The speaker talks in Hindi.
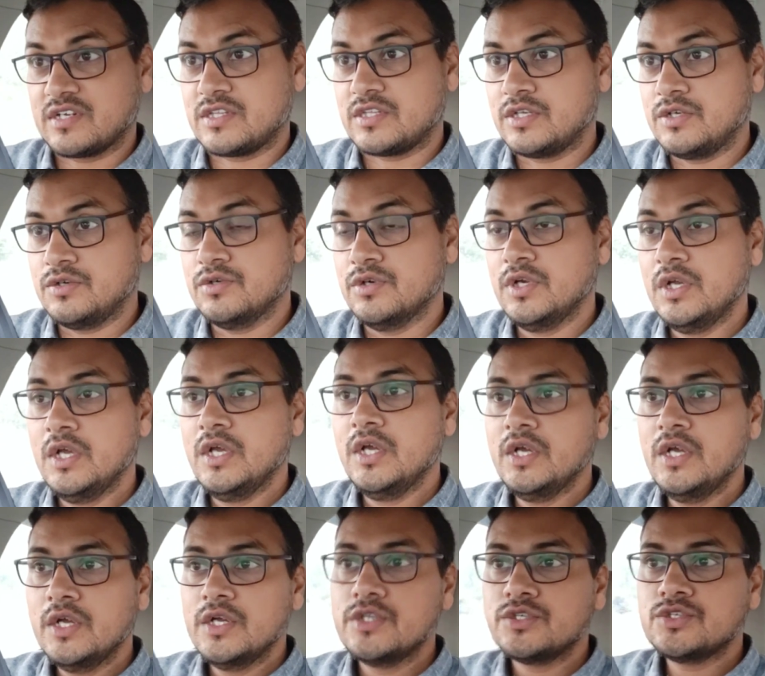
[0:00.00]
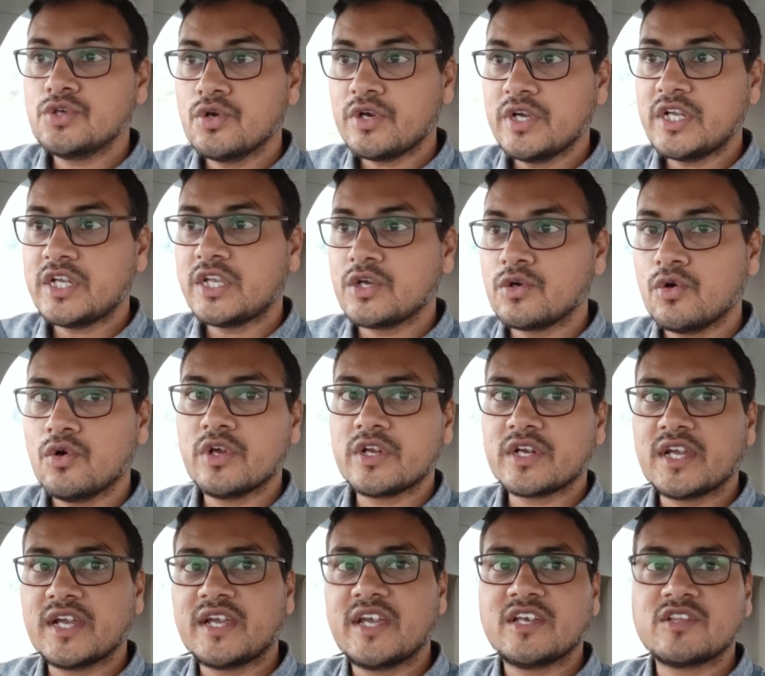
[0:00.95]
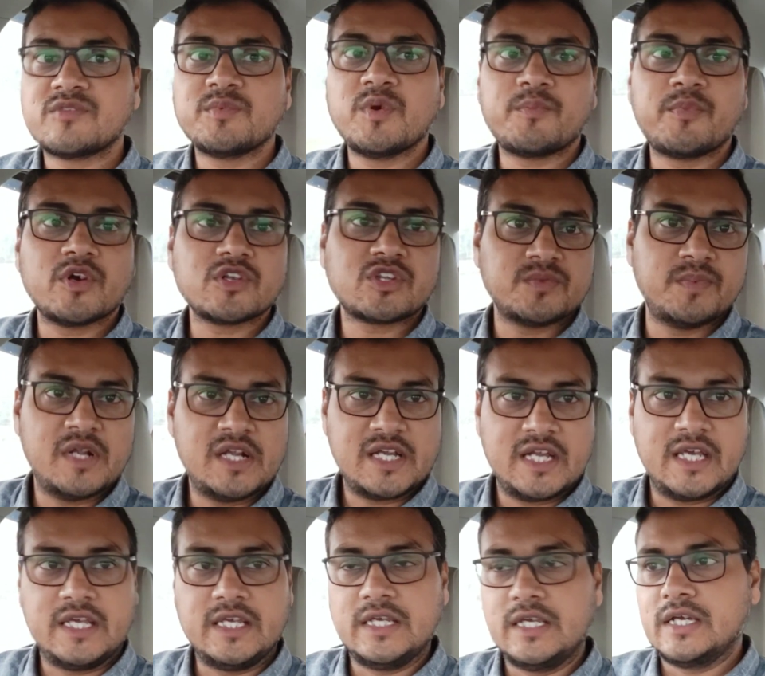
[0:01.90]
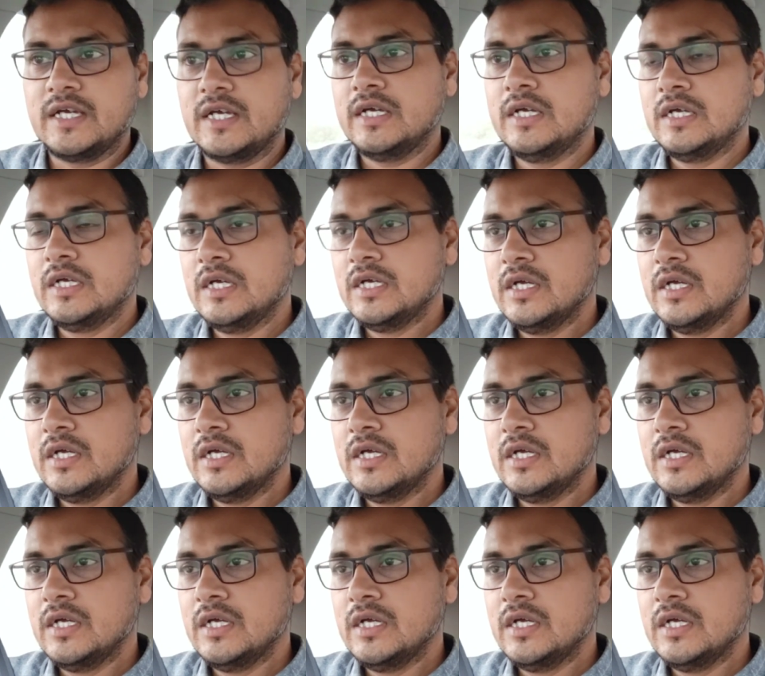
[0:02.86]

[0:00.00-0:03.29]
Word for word: सकते हो जो कि टिगोर के केस में पॉसिबल नहीं है